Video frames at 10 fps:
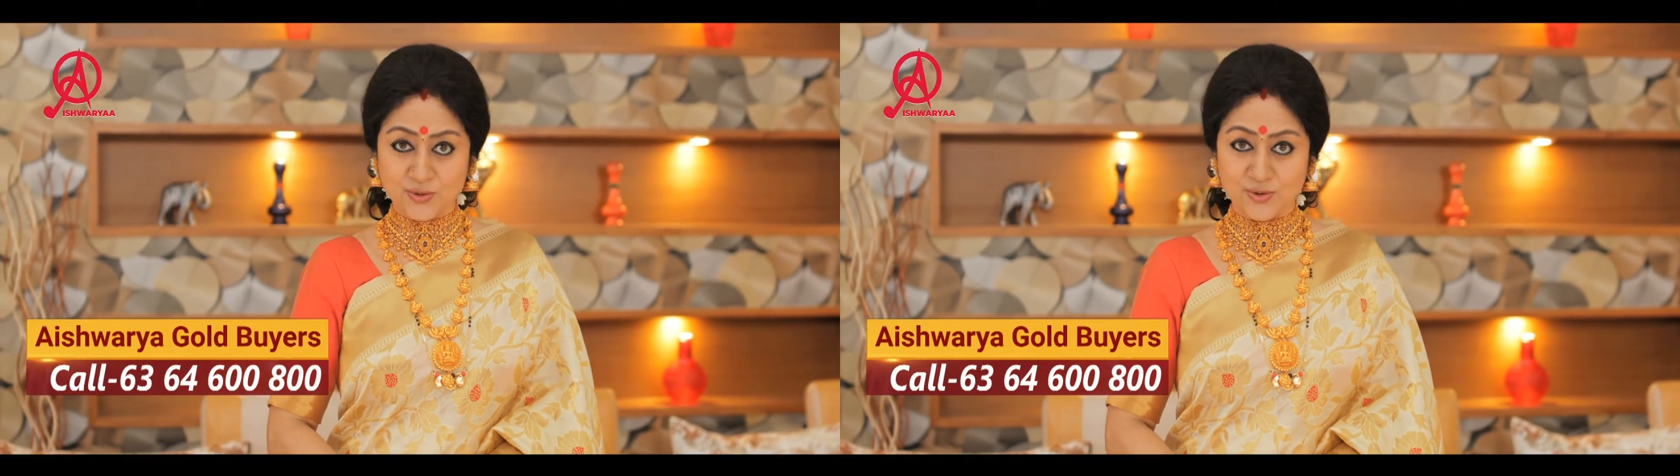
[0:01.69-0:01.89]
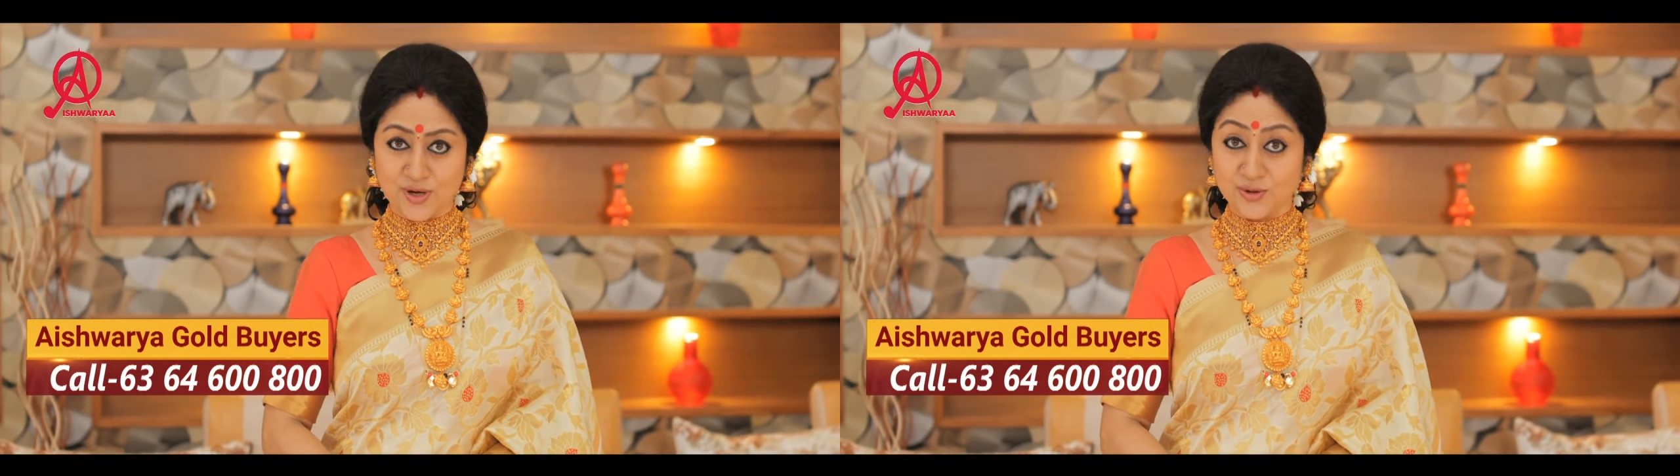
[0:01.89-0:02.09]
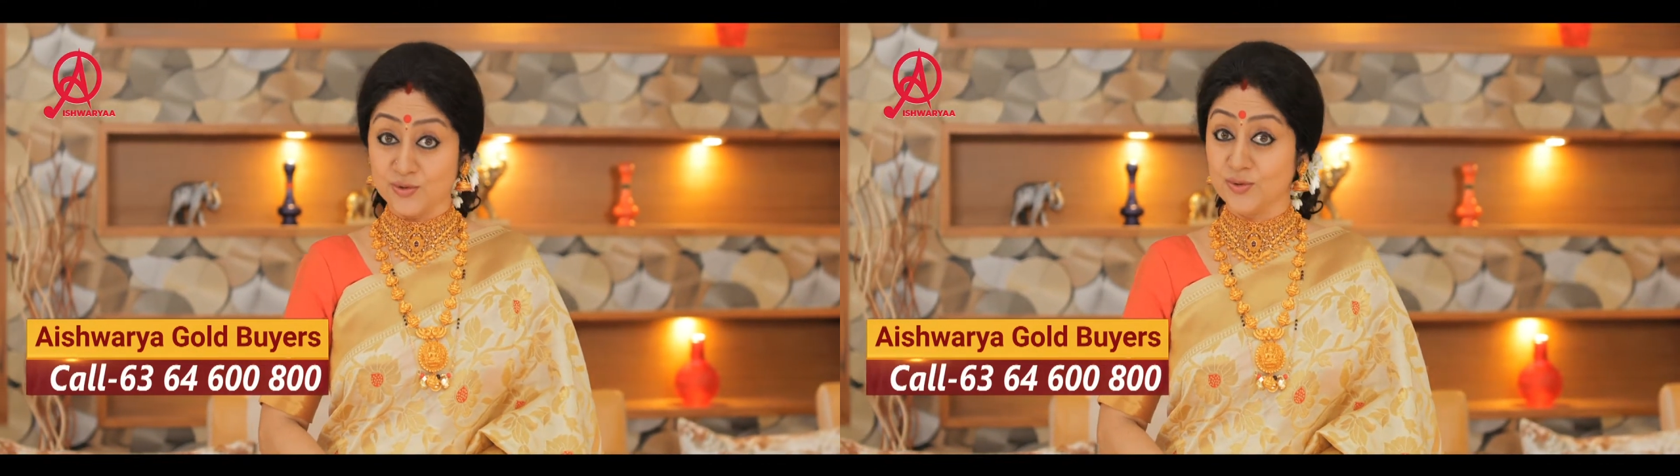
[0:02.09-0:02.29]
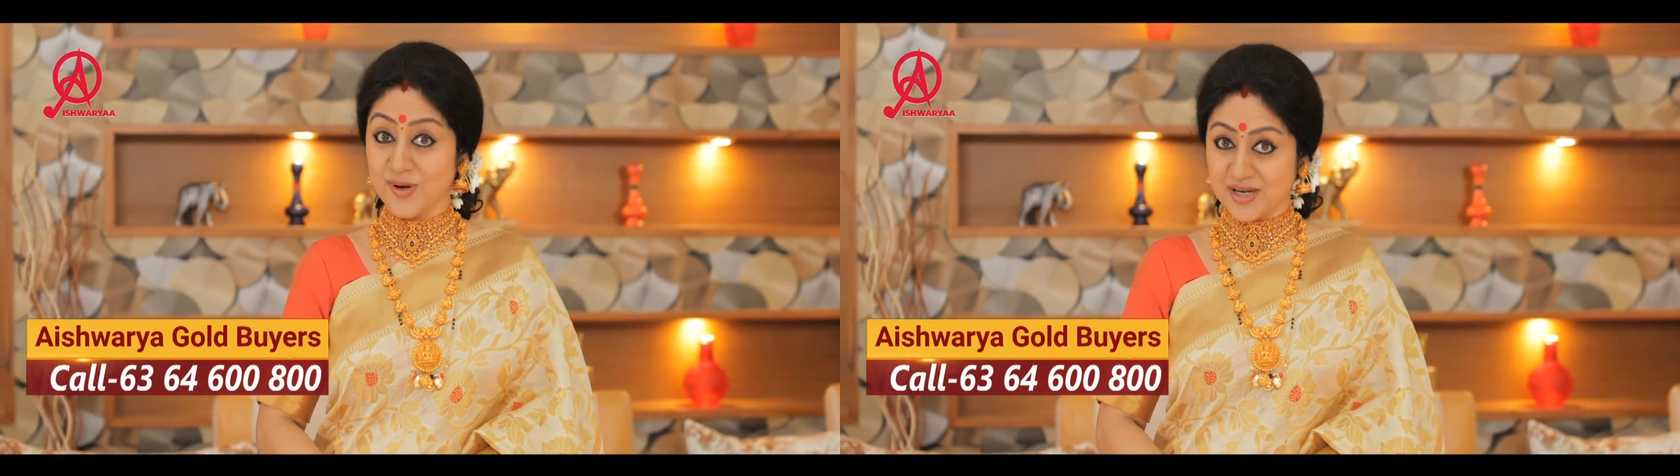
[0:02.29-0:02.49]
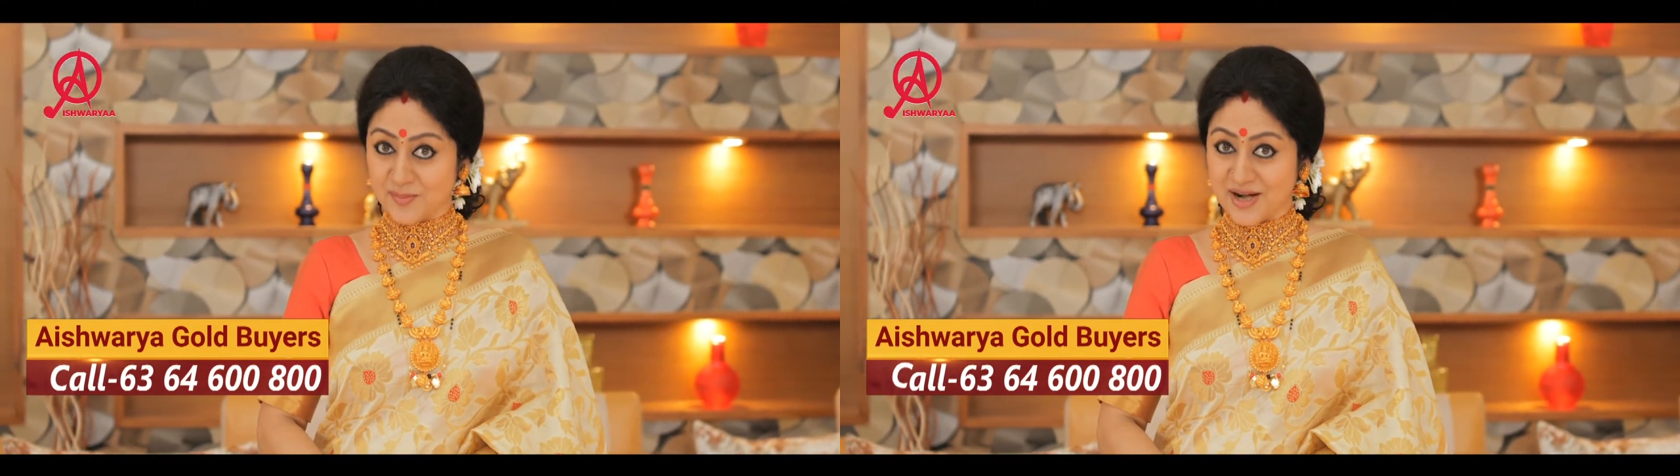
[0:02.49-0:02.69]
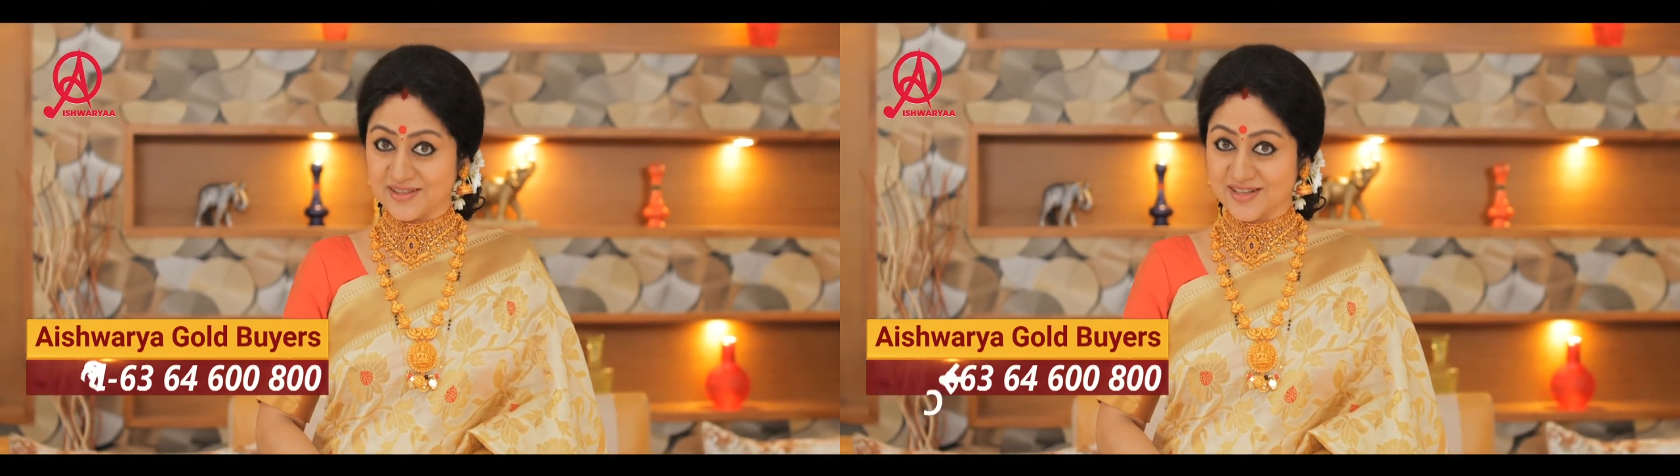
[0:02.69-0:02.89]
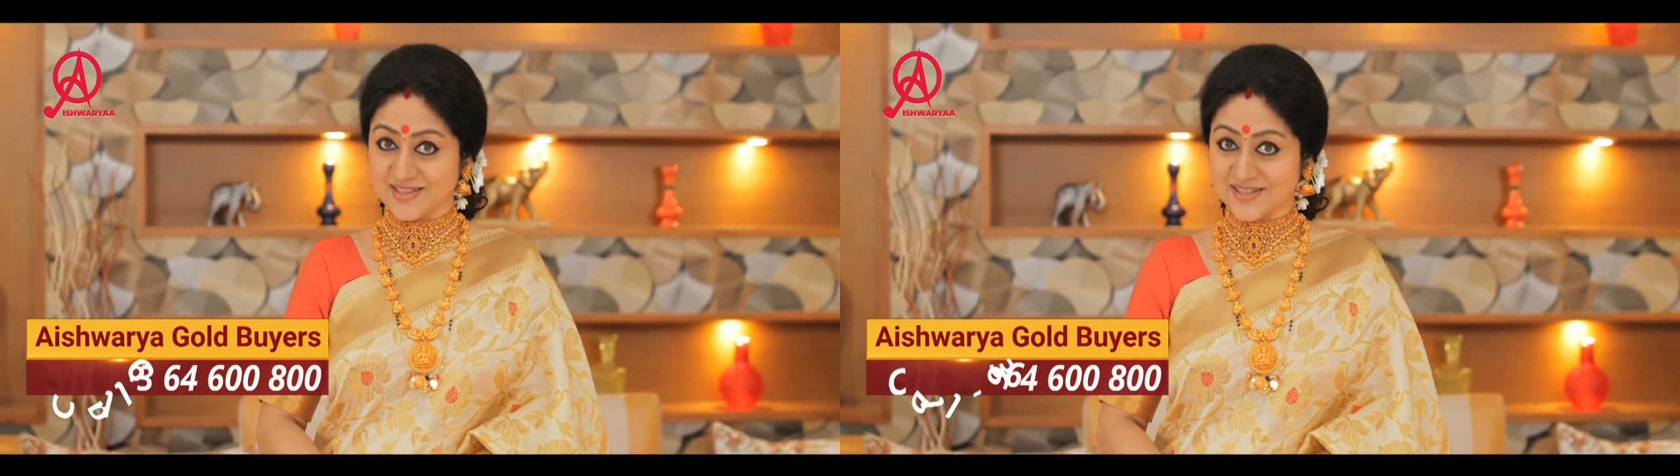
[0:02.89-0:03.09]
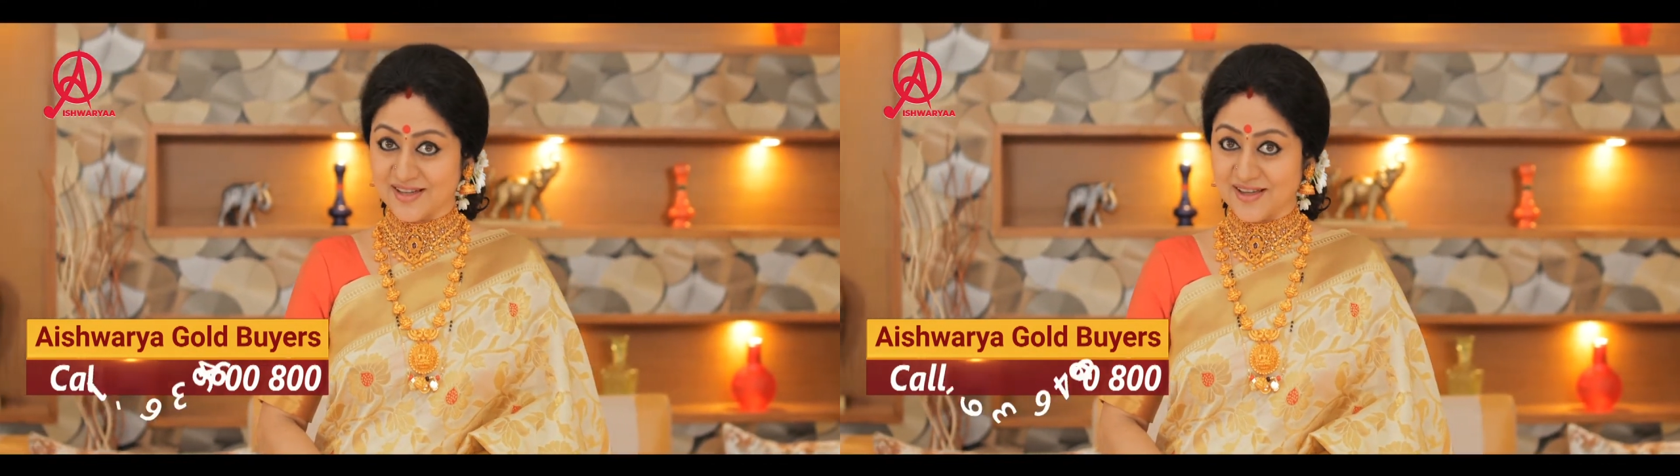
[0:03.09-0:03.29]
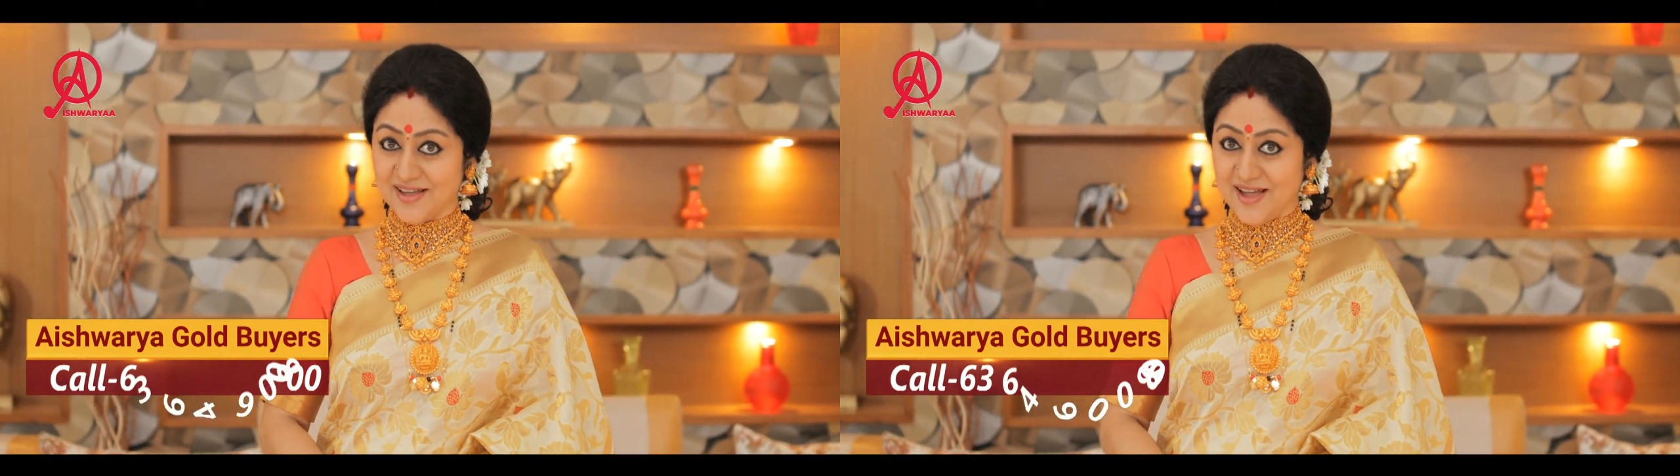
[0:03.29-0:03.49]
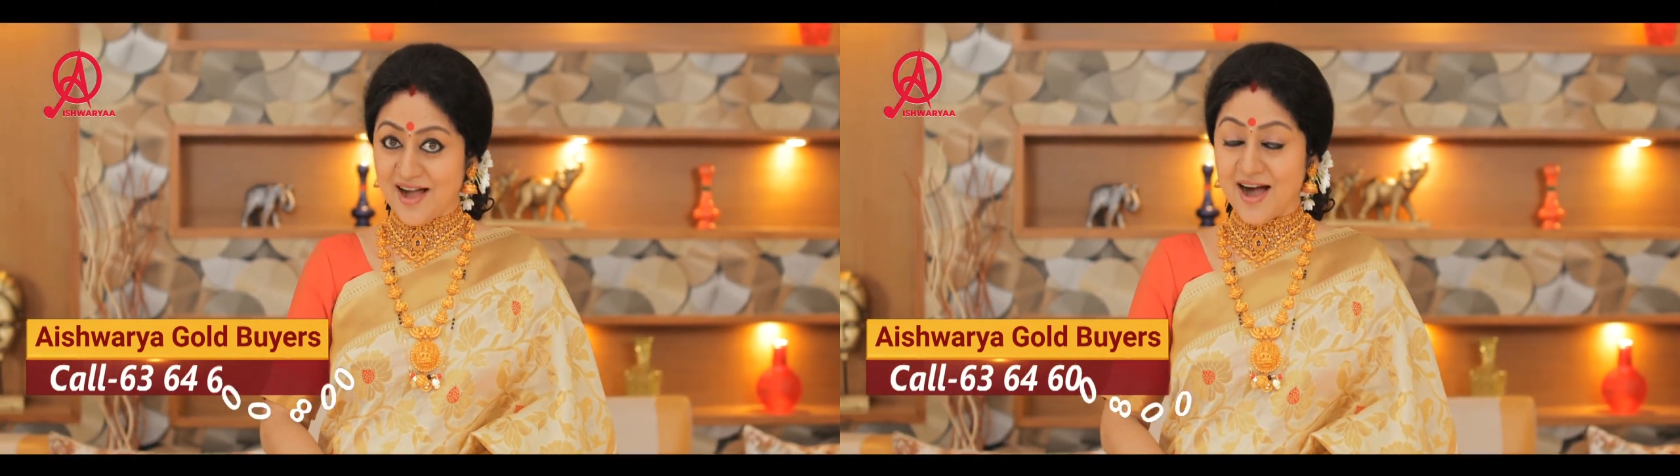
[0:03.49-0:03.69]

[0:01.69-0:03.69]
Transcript: బంధువులు అనేది వెట్టినోటి మాటలు